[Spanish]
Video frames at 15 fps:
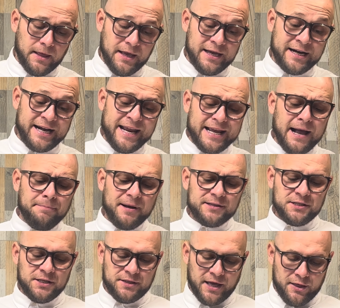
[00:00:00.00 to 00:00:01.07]

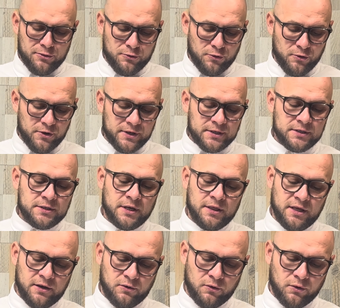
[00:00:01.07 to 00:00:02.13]
Recapacitando, se
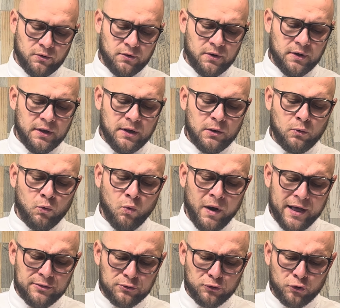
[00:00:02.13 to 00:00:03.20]
dijo,
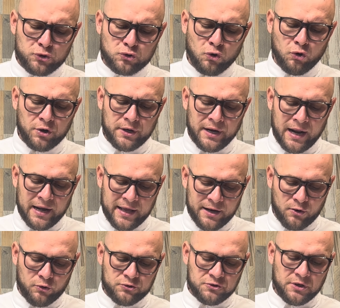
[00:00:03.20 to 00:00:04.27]
¿cuántos
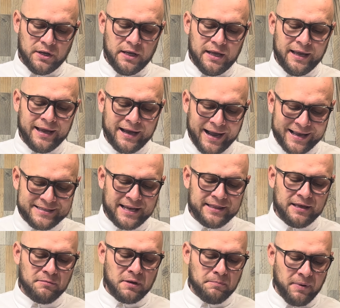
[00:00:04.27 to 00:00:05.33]
jornaleros en casa
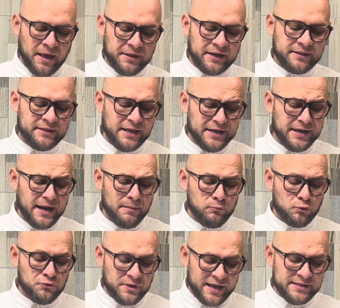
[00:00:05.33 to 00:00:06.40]
de mi padre tienen
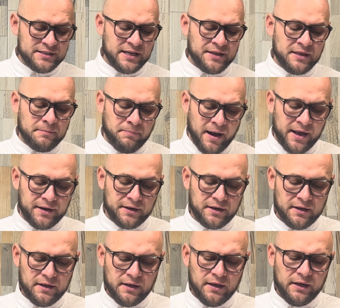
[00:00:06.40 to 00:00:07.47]
abundancia de
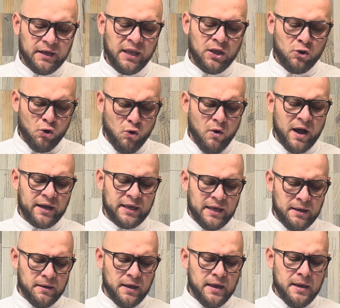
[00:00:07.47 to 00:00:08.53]
pan y yo
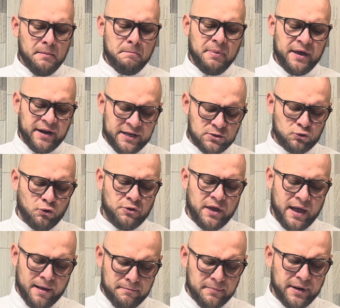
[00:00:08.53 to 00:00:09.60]
aquí perezco
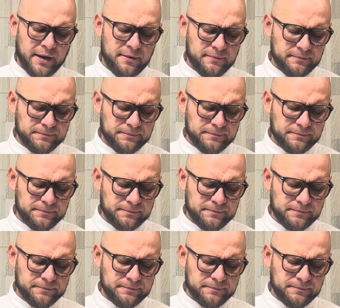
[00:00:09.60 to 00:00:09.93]
de hambre?